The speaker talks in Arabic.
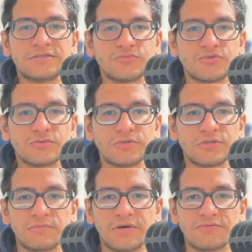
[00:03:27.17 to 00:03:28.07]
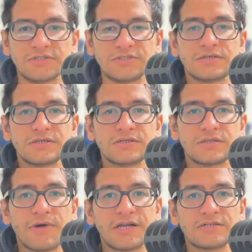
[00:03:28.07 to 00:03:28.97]
تربط المحفظة
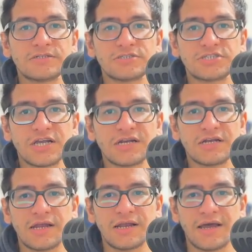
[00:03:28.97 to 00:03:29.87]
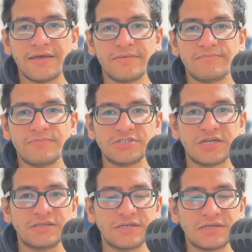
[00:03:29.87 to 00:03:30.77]
طبعا شكل الألعاب مش
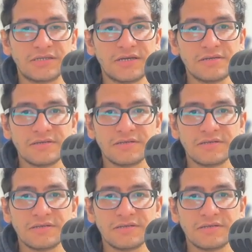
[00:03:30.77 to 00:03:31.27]
قد كده